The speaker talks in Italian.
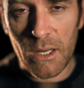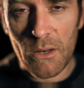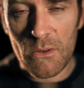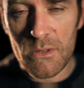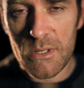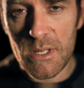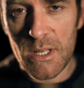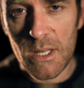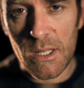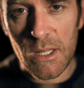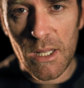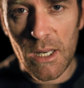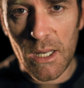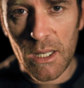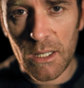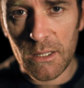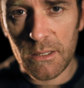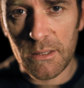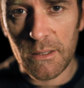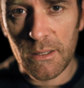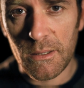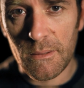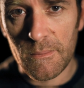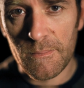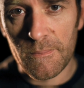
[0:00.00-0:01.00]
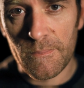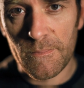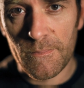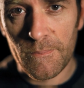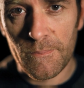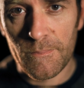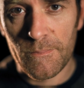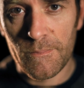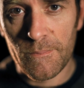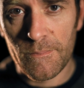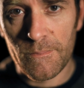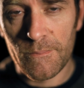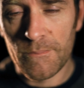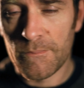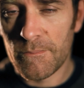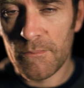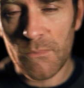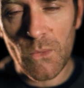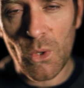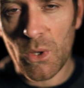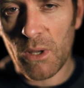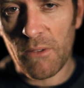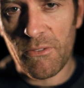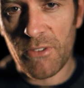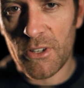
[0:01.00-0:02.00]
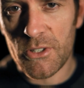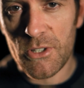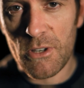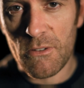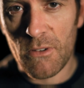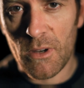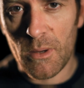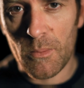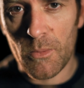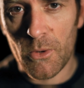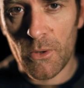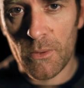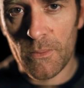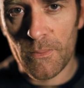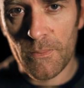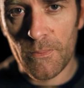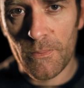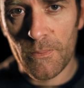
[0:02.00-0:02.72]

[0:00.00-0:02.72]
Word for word: i nostri diritti, noi che facevamo?